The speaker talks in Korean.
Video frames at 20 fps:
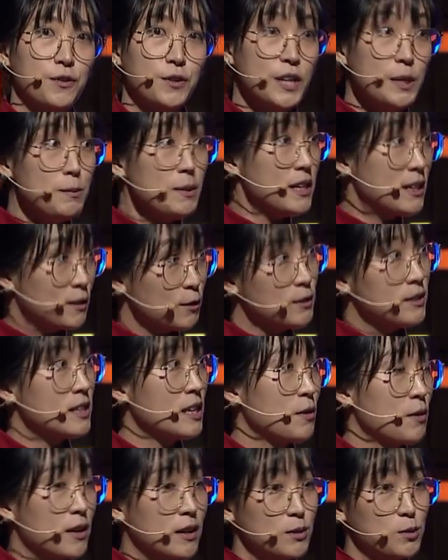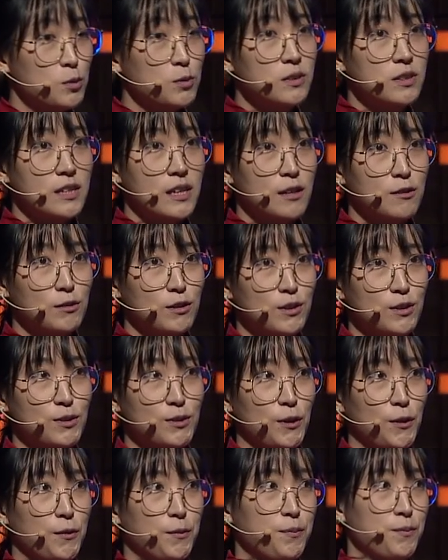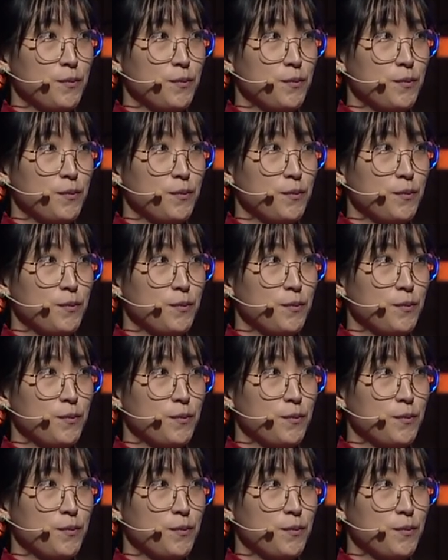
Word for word: 이미 그런 사회가 존재하고 있어요.